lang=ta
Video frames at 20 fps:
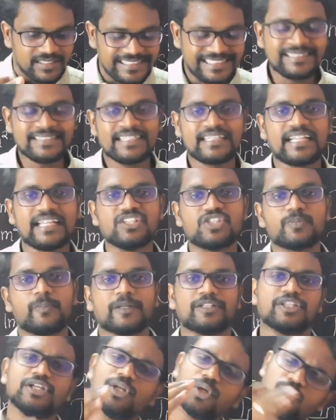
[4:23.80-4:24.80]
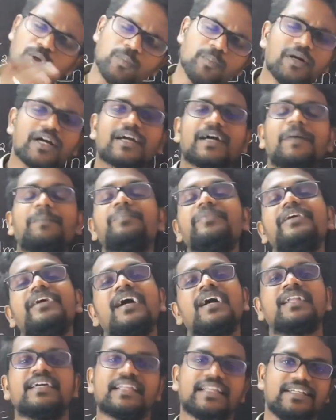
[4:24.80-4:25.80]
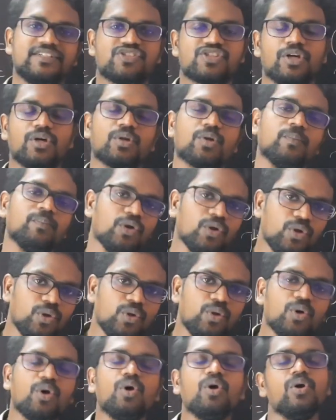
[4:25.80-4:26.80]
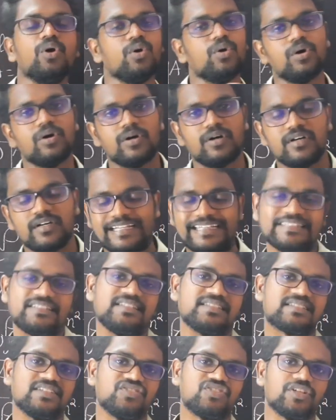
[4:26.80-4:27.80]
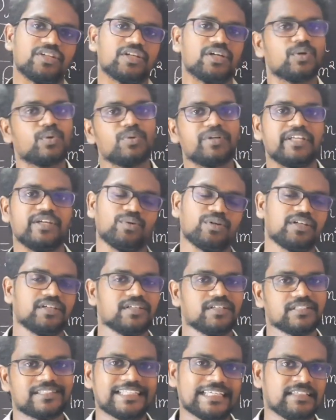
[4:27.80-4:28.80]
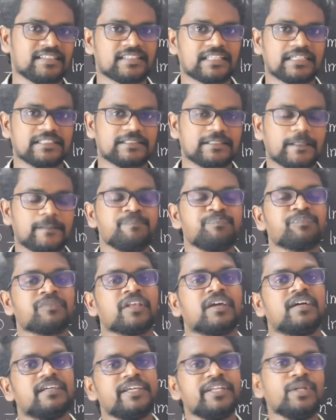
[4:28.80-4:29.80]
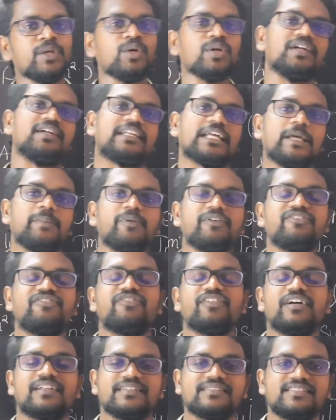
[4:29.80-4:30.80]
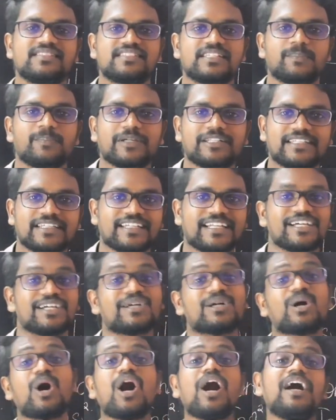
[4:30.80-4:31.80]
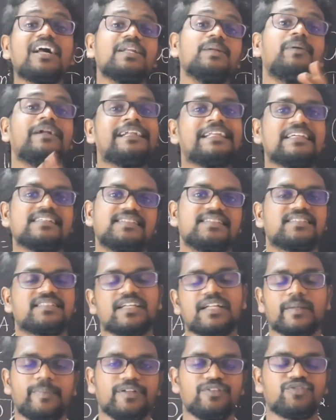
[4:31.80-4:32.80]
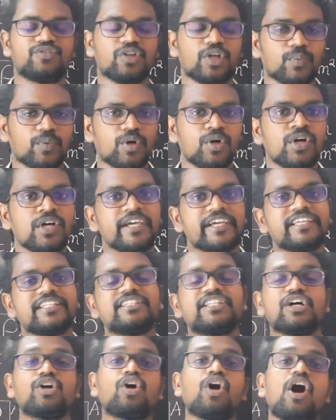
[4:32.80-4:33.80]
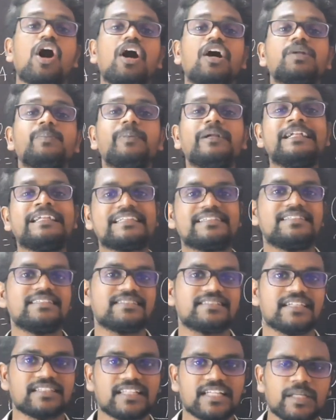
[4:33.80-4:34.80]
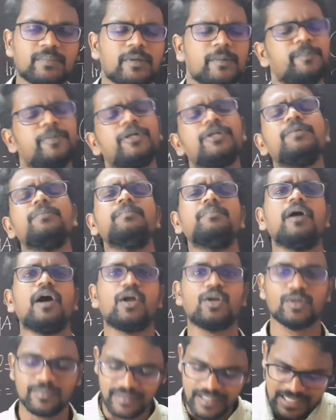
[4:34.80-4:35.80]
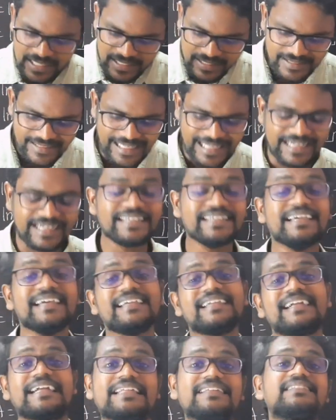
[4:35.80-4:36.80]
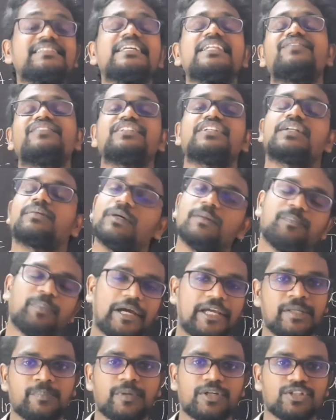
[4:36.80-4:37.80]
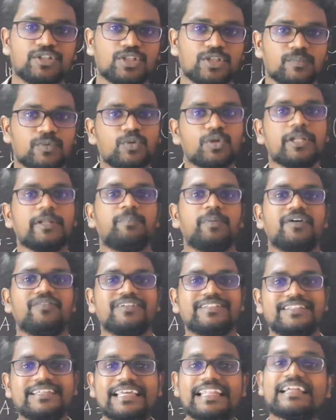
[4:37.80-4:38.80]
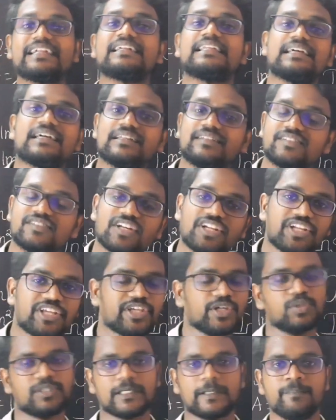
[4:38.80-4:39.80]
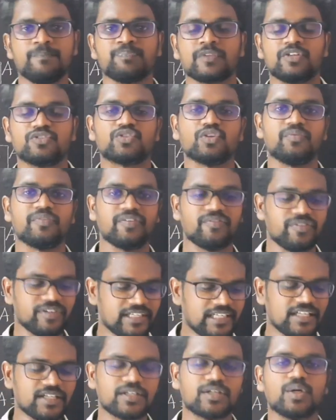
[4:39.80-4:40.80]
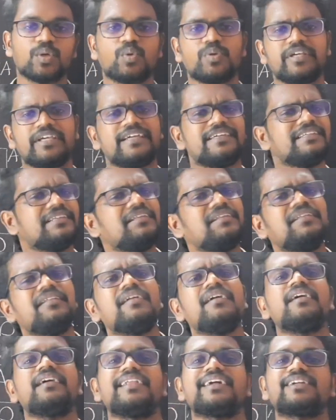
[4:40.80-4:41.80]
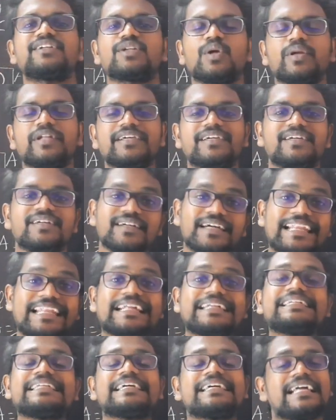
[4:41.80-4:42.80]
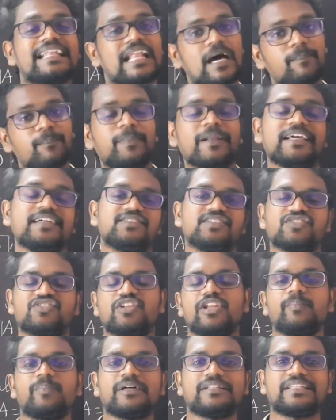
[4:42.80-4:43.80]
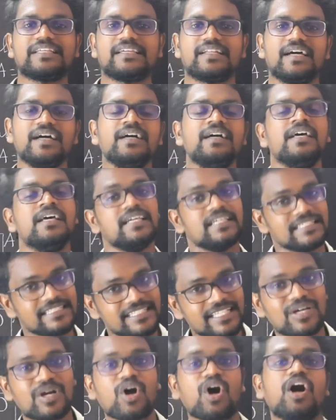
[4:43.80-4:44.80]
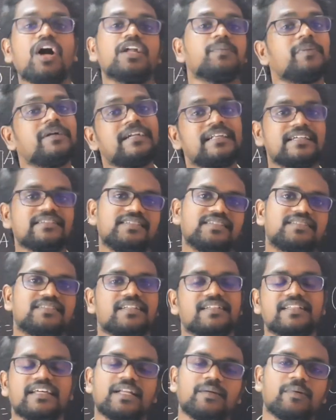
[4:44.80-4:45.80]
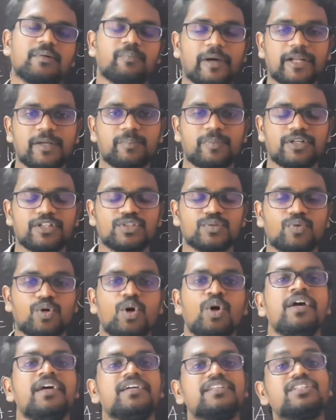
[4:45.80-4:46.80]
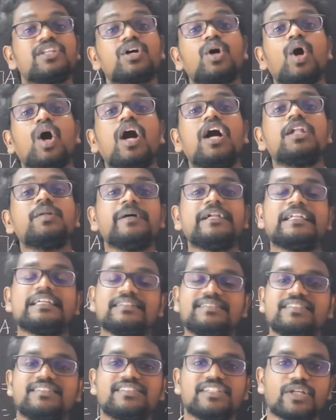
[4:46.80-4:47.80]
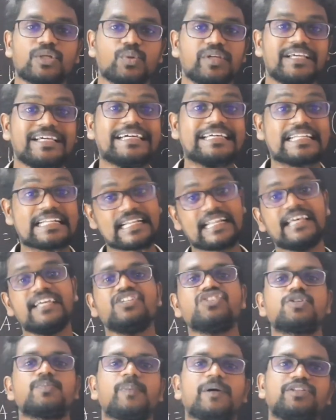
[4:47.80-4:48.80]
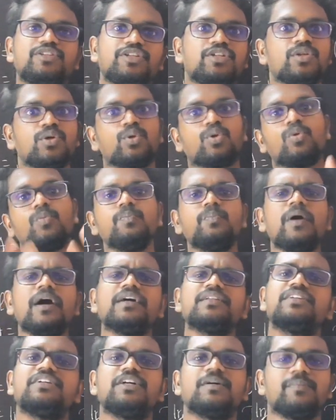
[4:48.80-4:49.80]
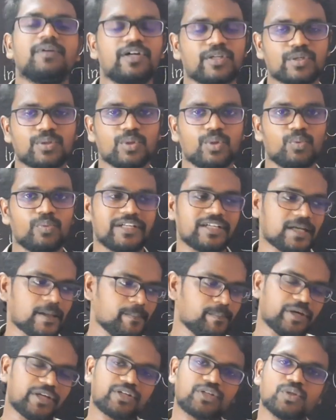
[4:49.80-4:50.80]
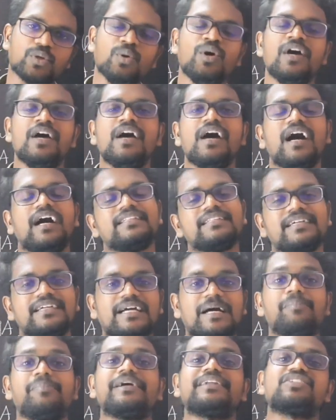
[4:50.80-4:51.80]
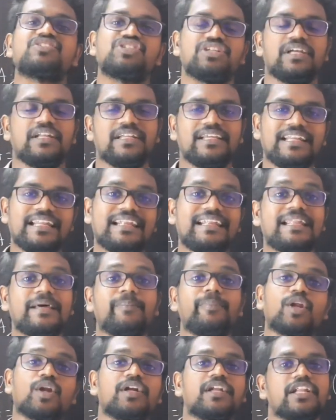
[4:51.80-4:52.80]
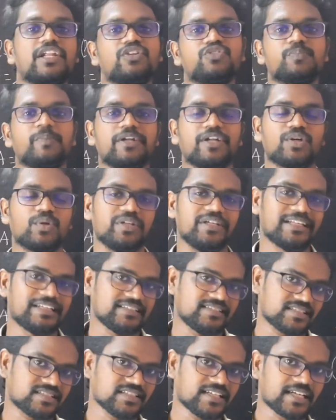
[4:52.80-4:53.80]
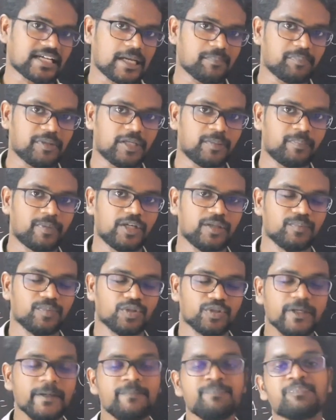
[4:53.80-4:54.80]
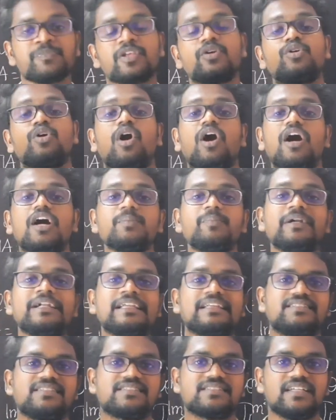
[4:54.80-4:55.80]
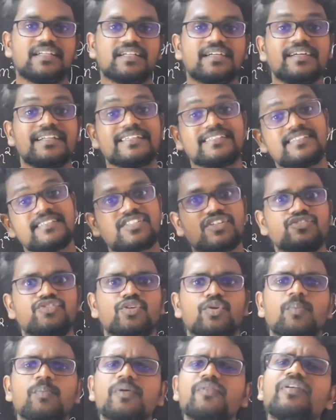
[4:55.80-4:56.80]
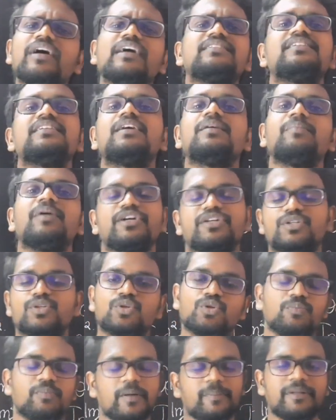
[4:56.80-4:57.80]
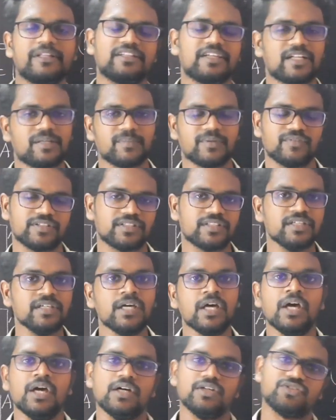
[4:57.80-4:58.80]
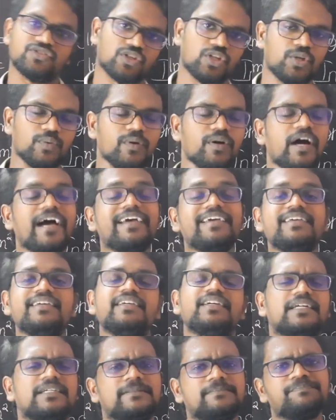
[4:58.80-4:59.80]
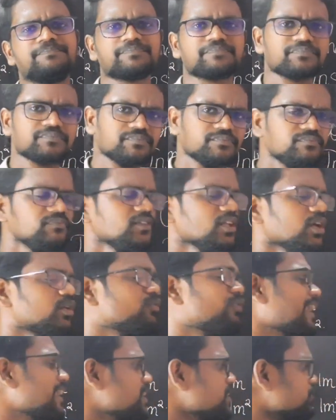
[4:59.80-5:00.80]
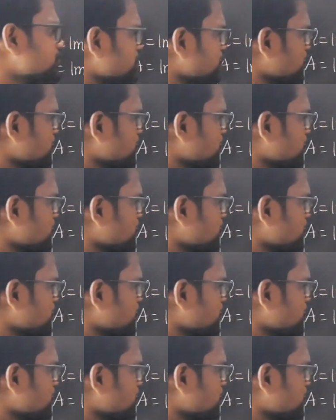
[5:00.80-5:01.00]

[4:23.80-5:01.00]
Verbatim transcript: இந்த ரேஞ்ச் பார்த்திங்கன்னா ரொம்ப கம்மியான ரேஞ்ச் ரொம்ப லோ ரெசிஸ்டன்ஸ் இருக்கக்கூடிய ஒரு திங் தான் இது இன்னொரு டைப் ஆஃப் ரெசிஸ்டர் பார்த்தீங்கன்னா கார்பன் ரெசிஸ்டர் அப்படின்னு சொல்லுவோம் இந்த கார்பன் ரெசிஸ்டர் தான் நம்ம பெரும்பாலும் நிறைய இடத்துல வந்து நம்ம பயன்படுத்துகிறோம் குறிப்பாக வந்து எலக்ட்ரிக்கல் சர்க்கியூட்டை ஸோ அவங்க வீட்டில் இருக்கக்கூடிய எல்லா எலக்ட்ரானிக் எலக்ட்ரிக்கல் அப்ளைன்சஸ்லையும் பார்த்தீங்கன்னா இந்த கார்பன் ரெசிஸ்டர் தான் நம்ம பயன்படுத்துவோம் இந்த கார்பன் ரெசிஸ்டருடைய ரேஞ்ச் பார்த்தீங்கன்னா ரொம்ப அதிகமாக இருக்கும் வென் கம்பேர் டு அந்த கமர்ஷியல் இல்லை லெபரட்டரியில் யூஸ் பண்ணக்கூடிய ரெசிஸ்டரை கம்பேர் பண்ணும்போது கார்பன் ரெசிஸ்டருக்கு ரெசிஸ்டன்ஸ் ரொம்பவே அதிகமாக இருக்கும் அப்படின்னு தான் நம்ம வந்து சொல்லுவோம் ஹை வேல்யூஸ்